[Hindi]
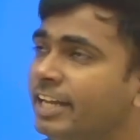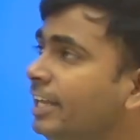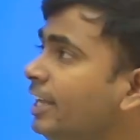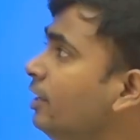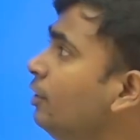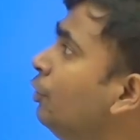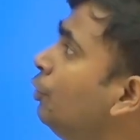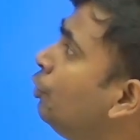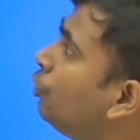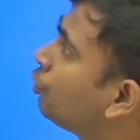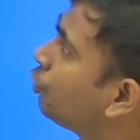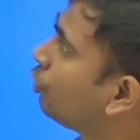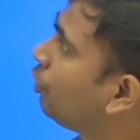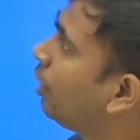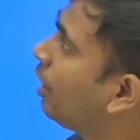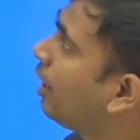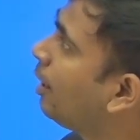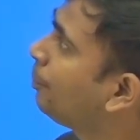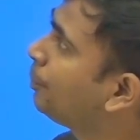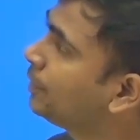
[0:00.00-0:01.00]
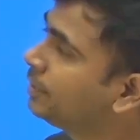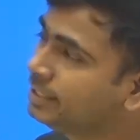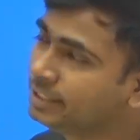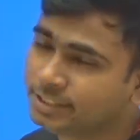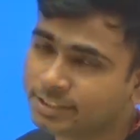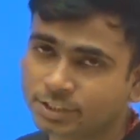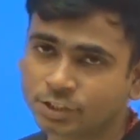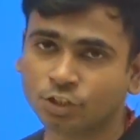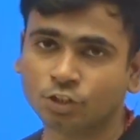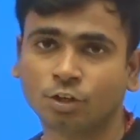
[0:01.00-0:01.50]
है तो आप
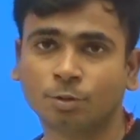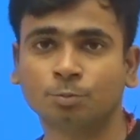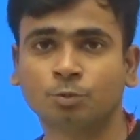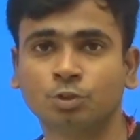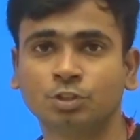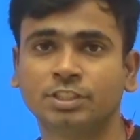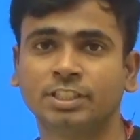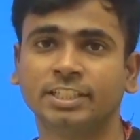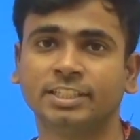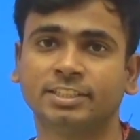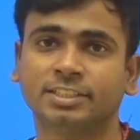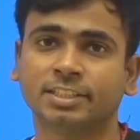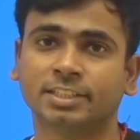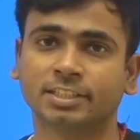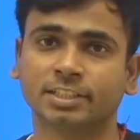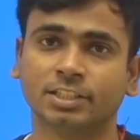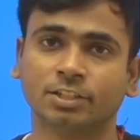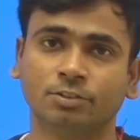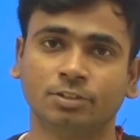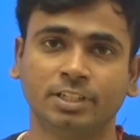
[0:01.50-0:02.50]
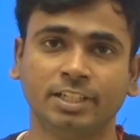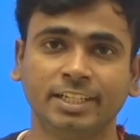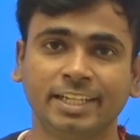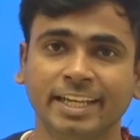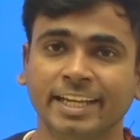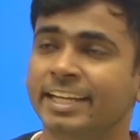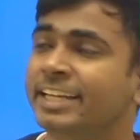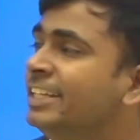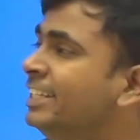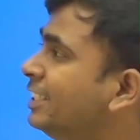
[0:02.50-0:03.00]
इस थ्योरम को सीख सकते ठीक
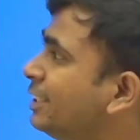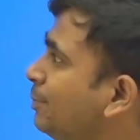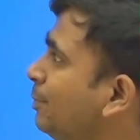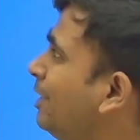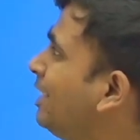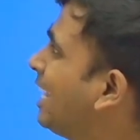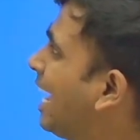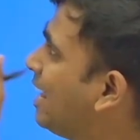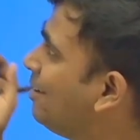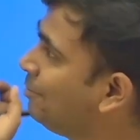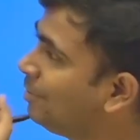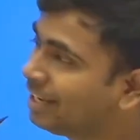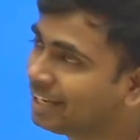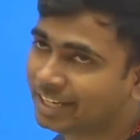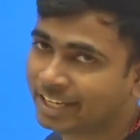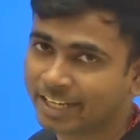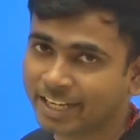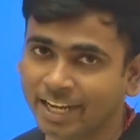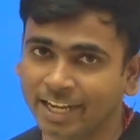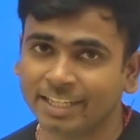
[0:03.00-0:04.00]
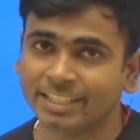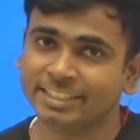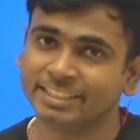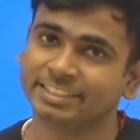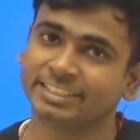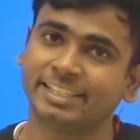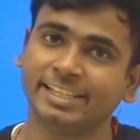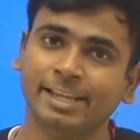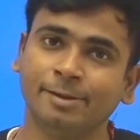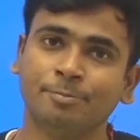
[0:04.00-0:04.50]
है इसमें टाइम लगेगा
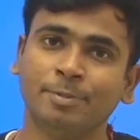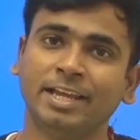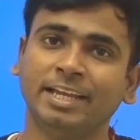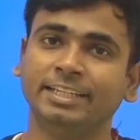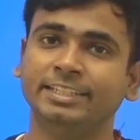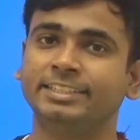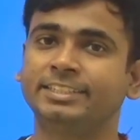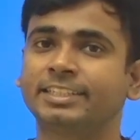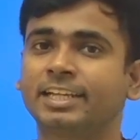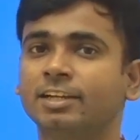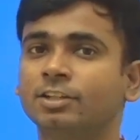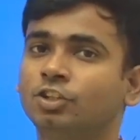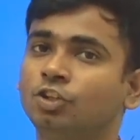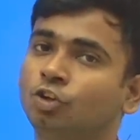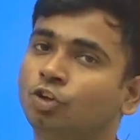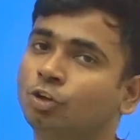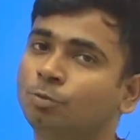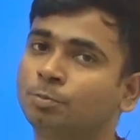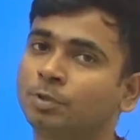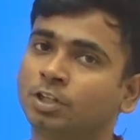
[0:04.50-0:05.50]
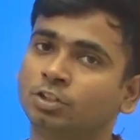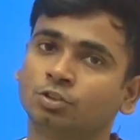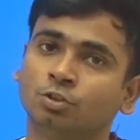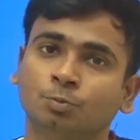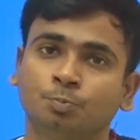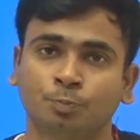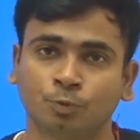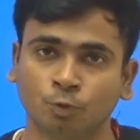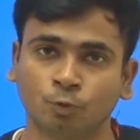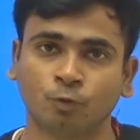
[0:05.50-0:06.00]
इसलिए मैं इसका थ्योरम का जो
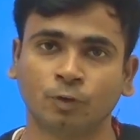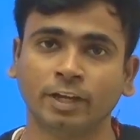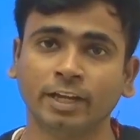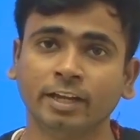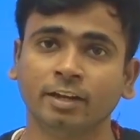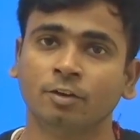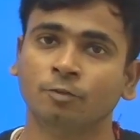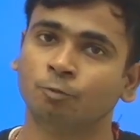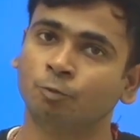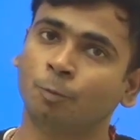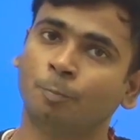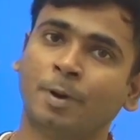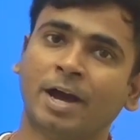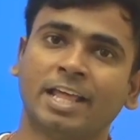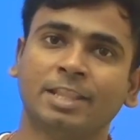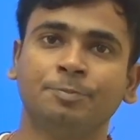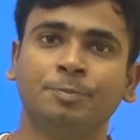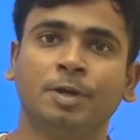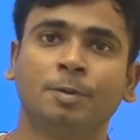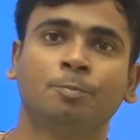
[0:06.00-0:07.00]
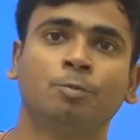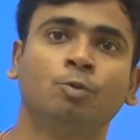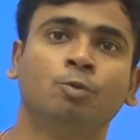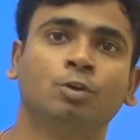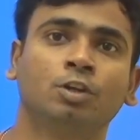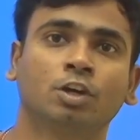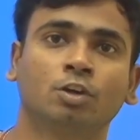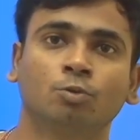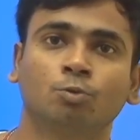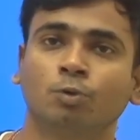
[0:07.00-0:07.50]
प्रूफ है वो बाद में
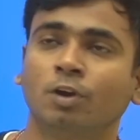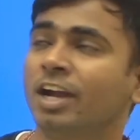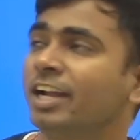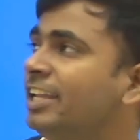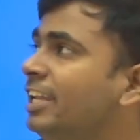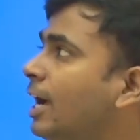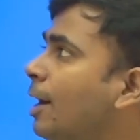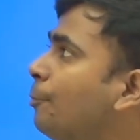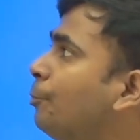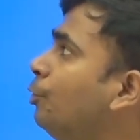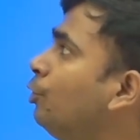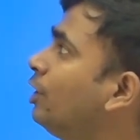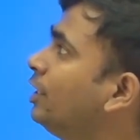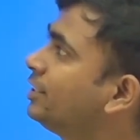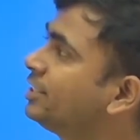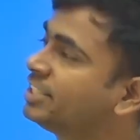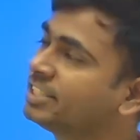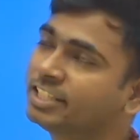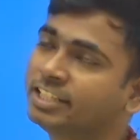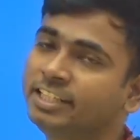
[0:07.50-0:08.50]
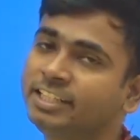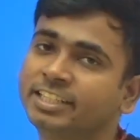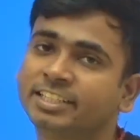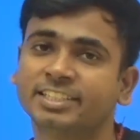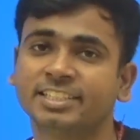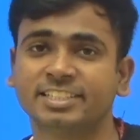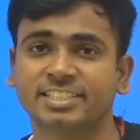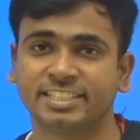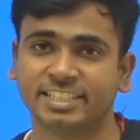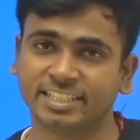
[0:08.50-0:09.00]
अपलोड करूंगा कि आप लोग अच्छे तरीके
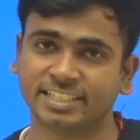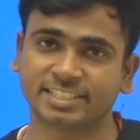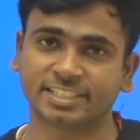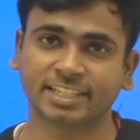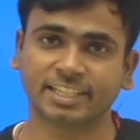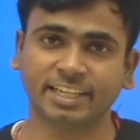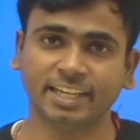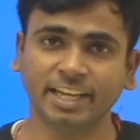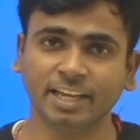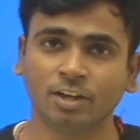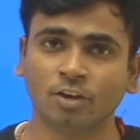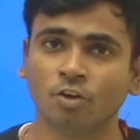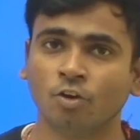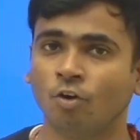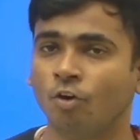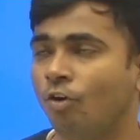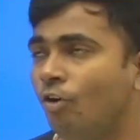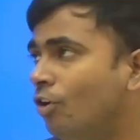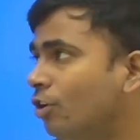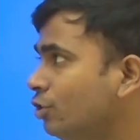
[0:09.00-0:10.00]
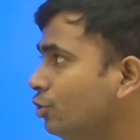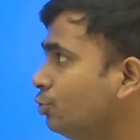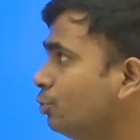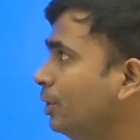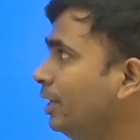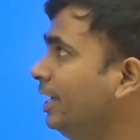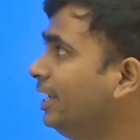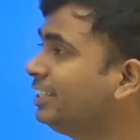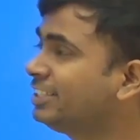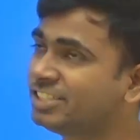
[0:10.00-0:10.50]
से सीख सके और जो
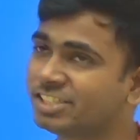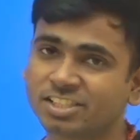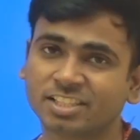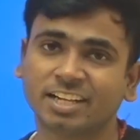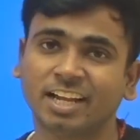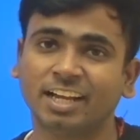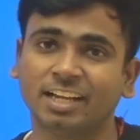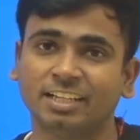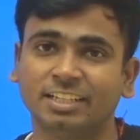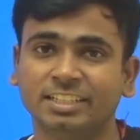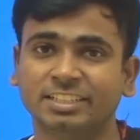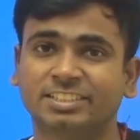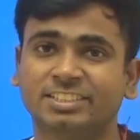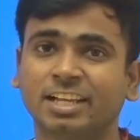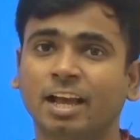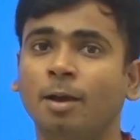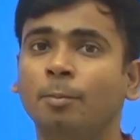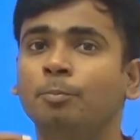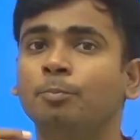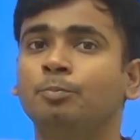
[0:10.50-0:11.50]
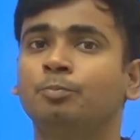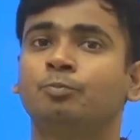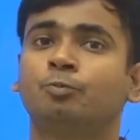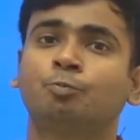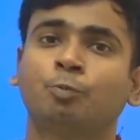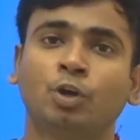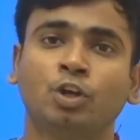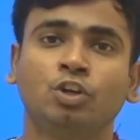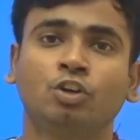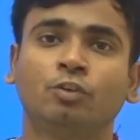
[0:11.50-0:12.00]
है जितना एग्जाम
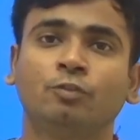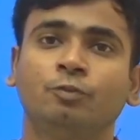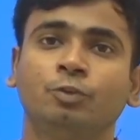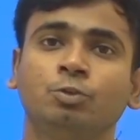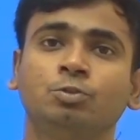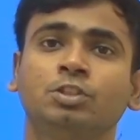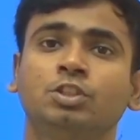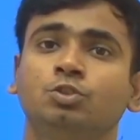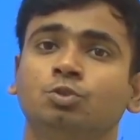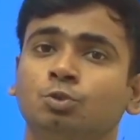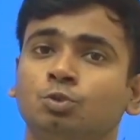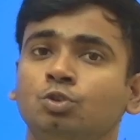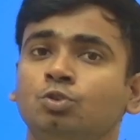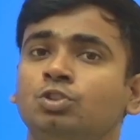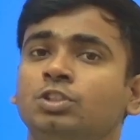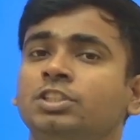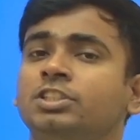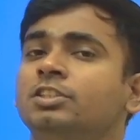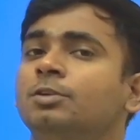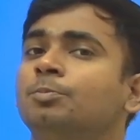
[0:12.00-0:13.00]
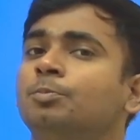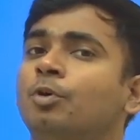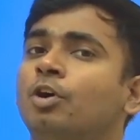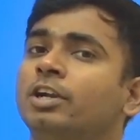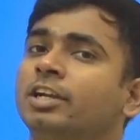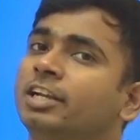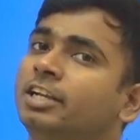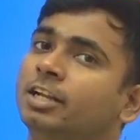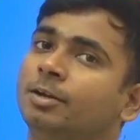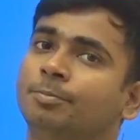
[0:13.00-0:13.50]
पॉइंट ऑफ व्यू से जो जो चीज
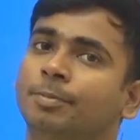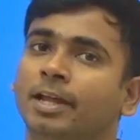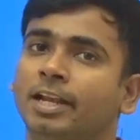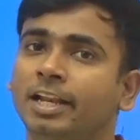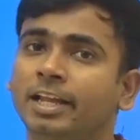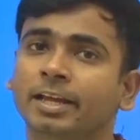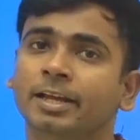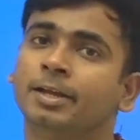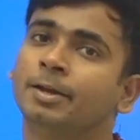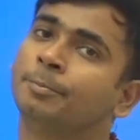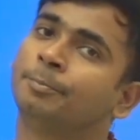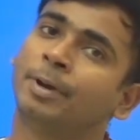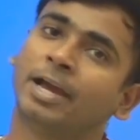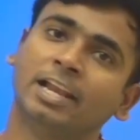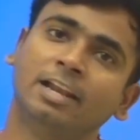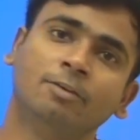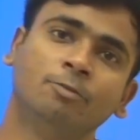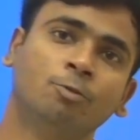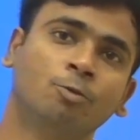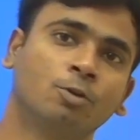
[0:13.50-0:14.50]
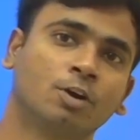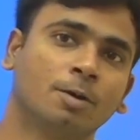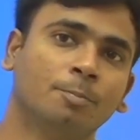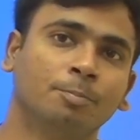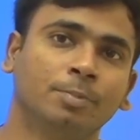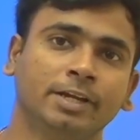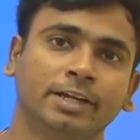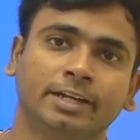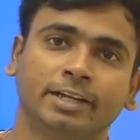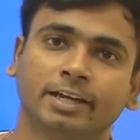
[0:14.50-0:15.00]
इंपॉर्टेंट है पहले पहले वो
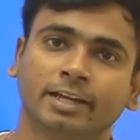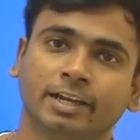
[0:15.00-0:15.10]
कंप्लीट